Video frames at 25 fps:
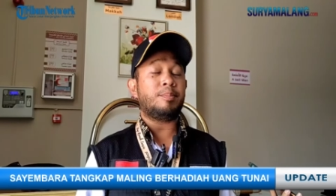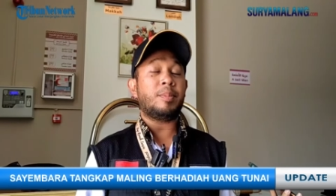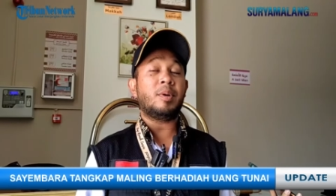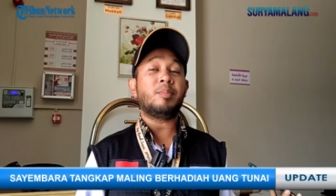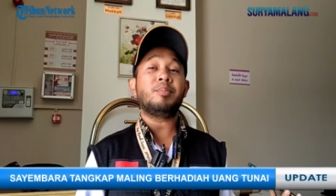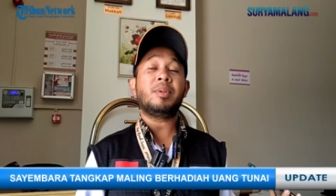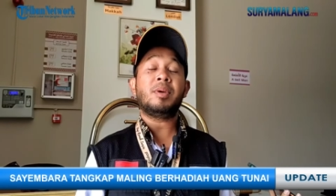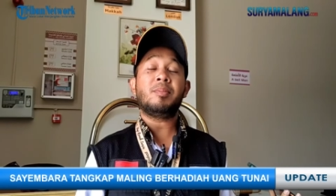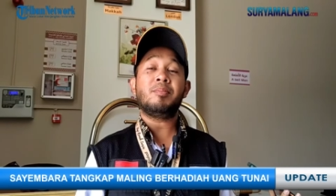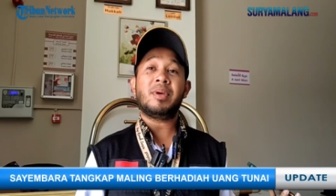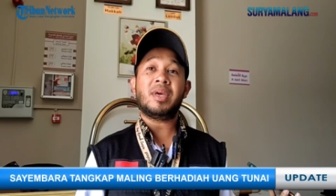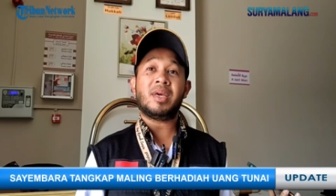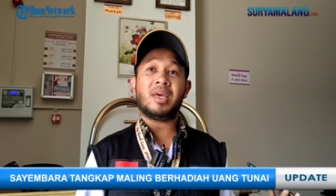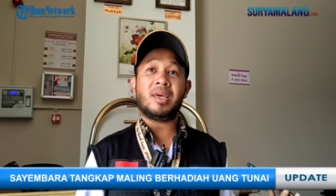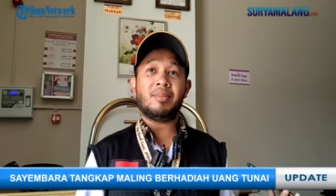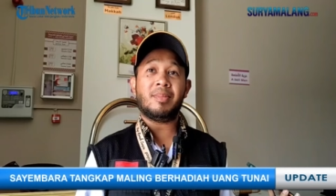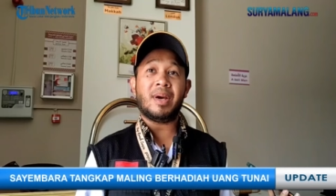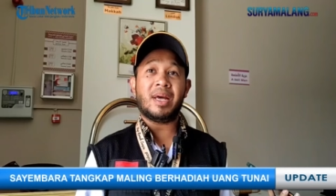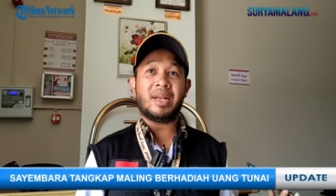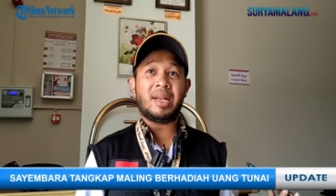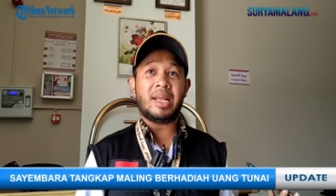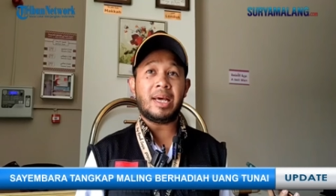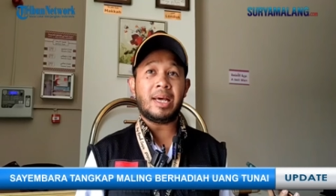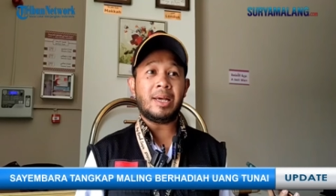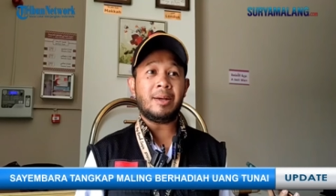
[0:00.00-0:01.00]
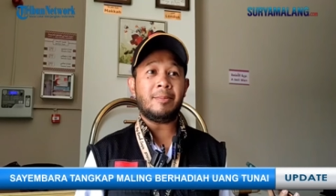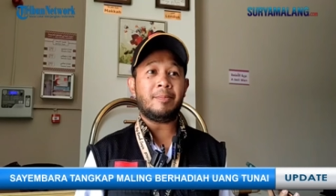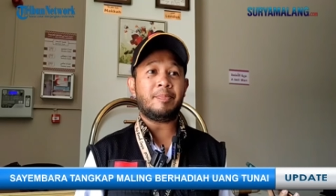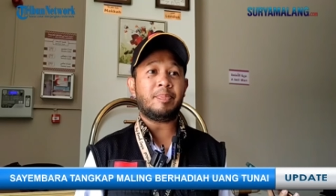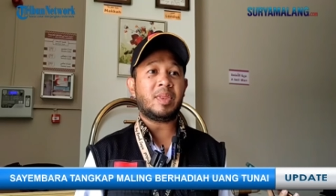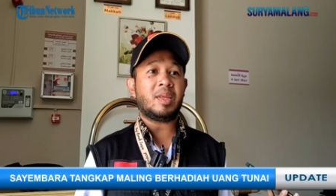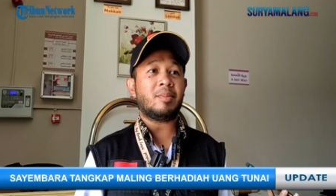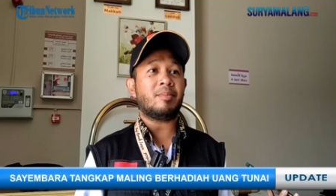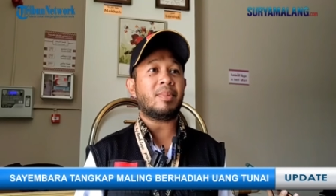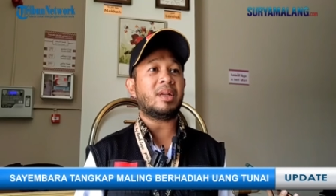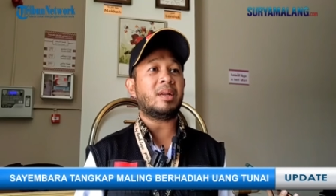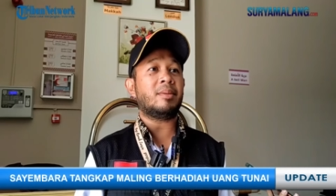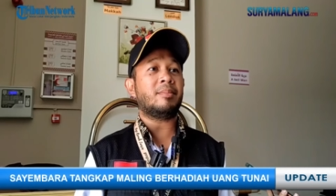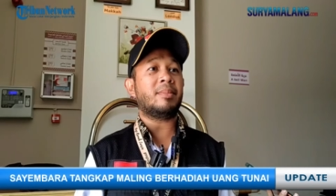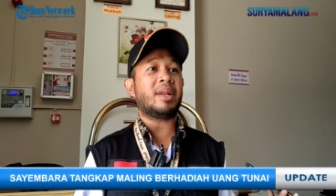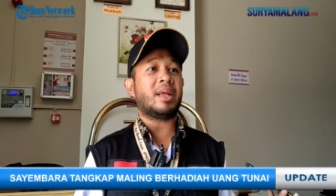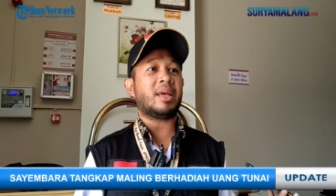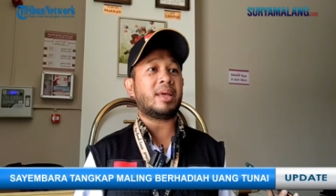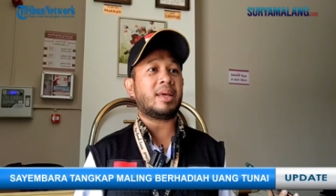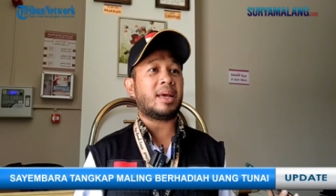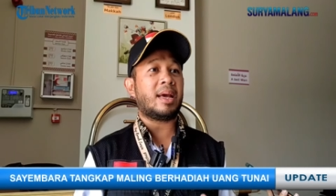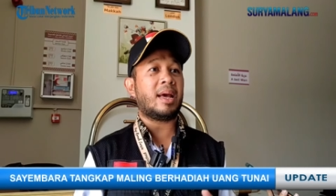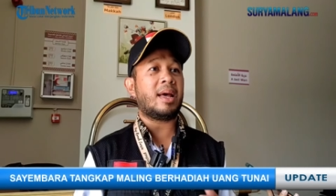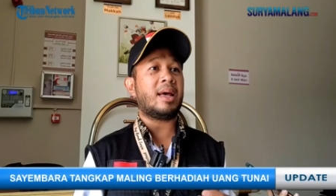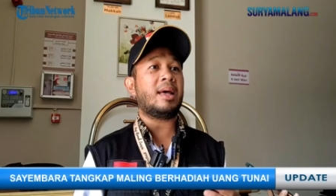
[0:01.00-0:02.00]
pembimbing ibadah di mana
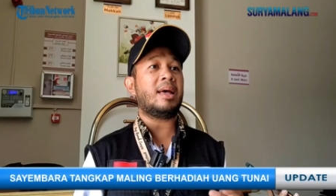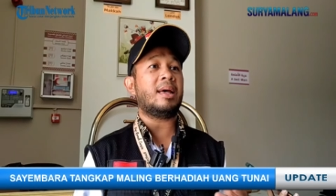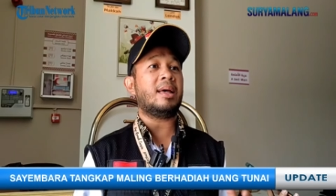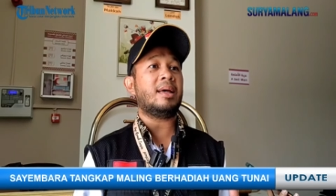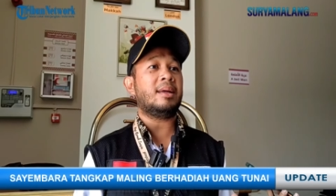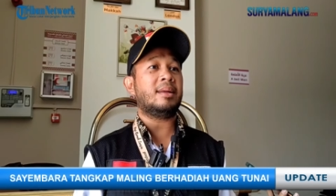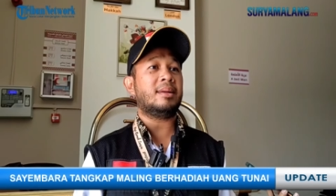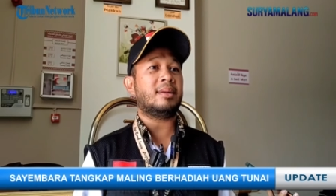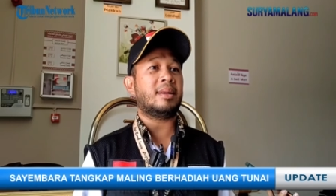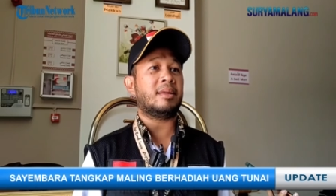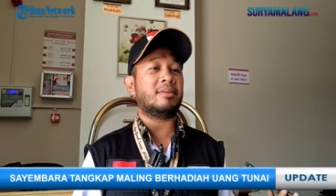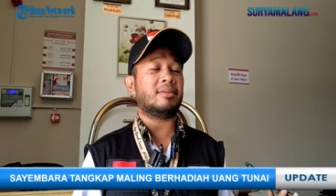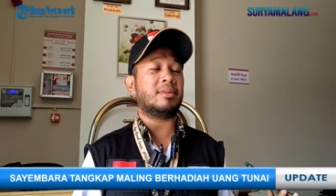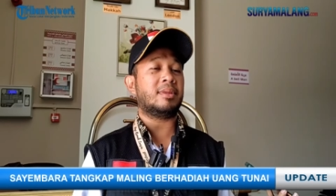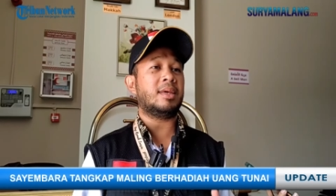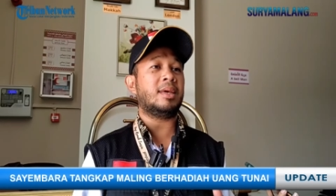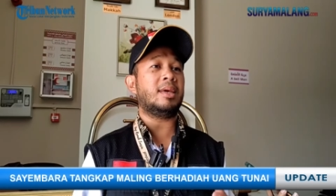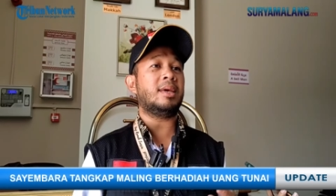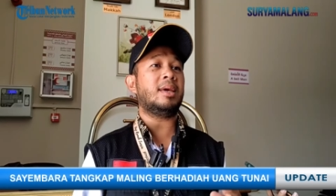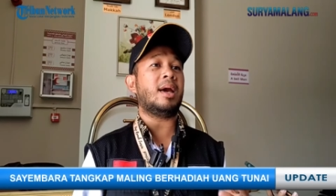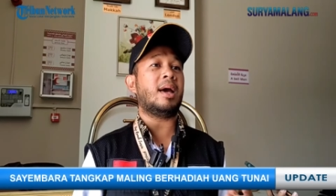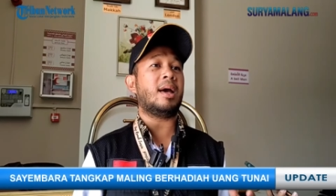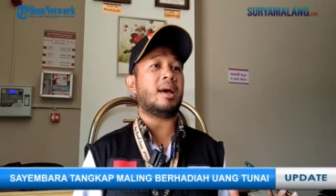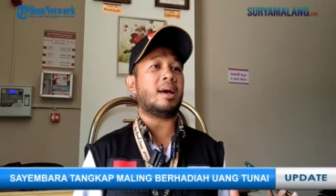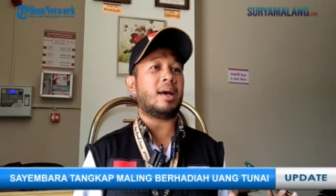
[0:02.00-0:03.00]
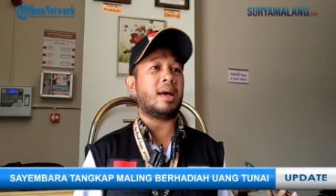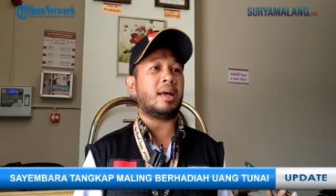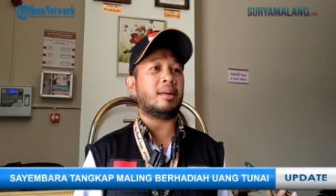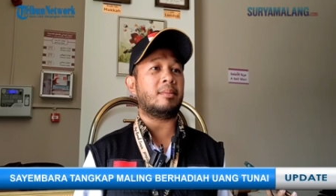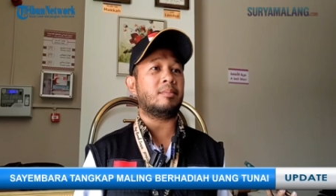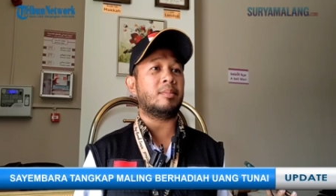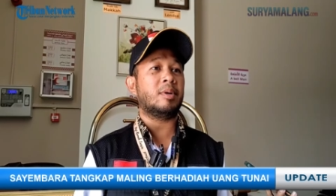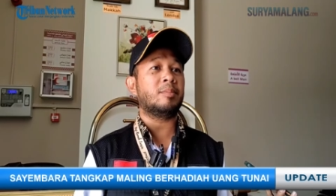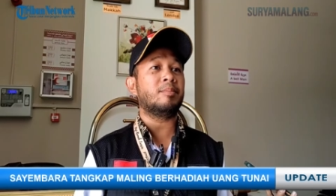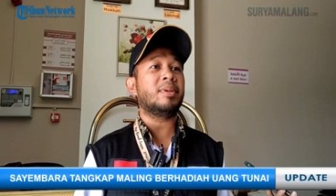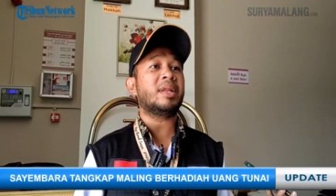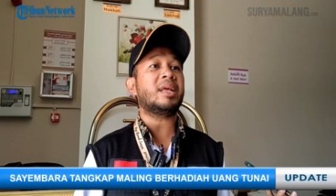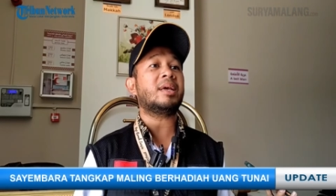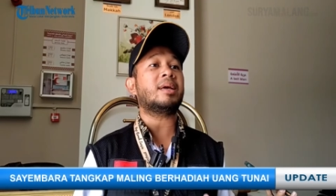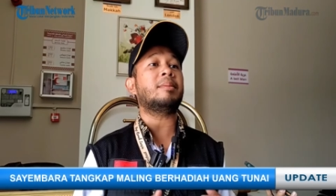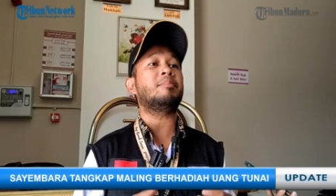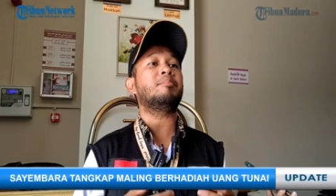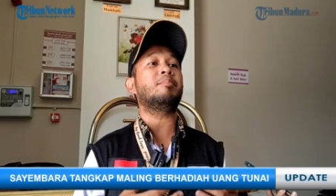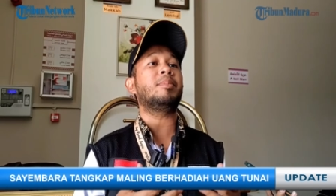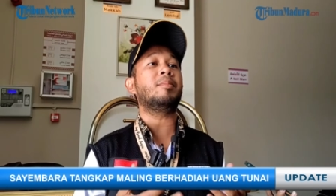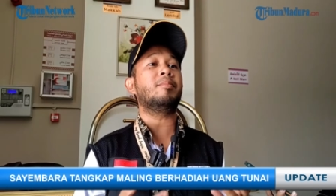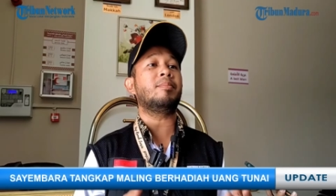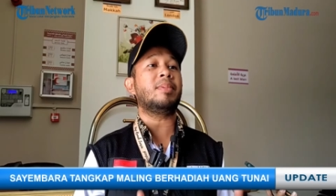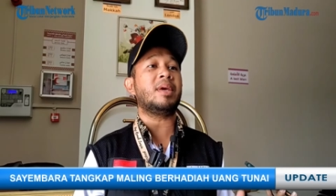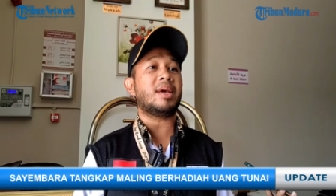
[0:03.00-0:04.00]
mereka nanti akan
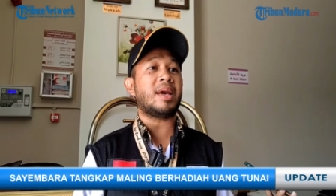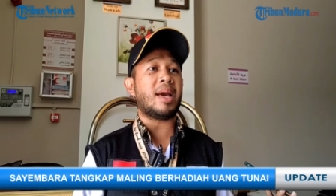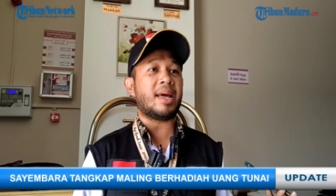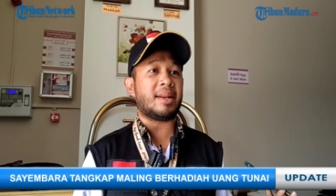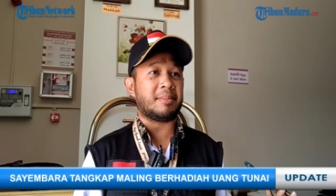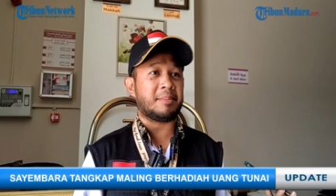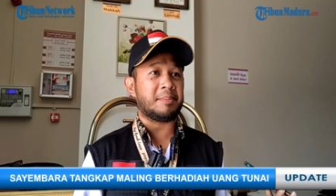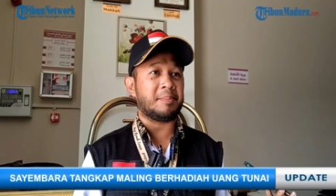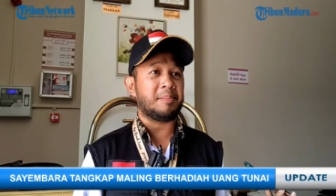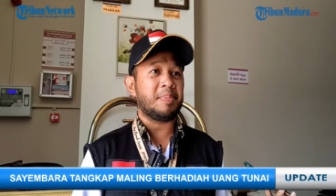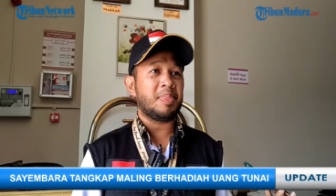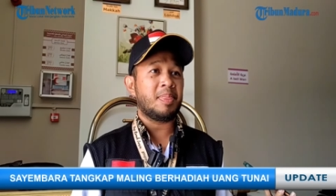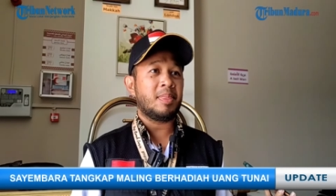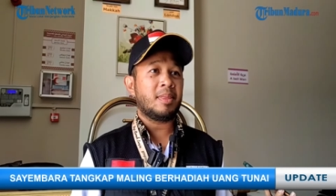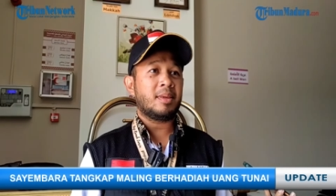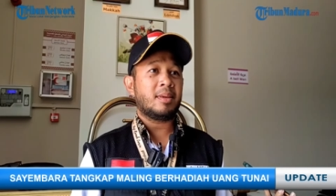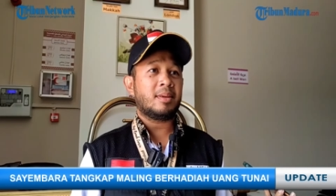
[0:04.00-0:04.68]
memberikan bimbingan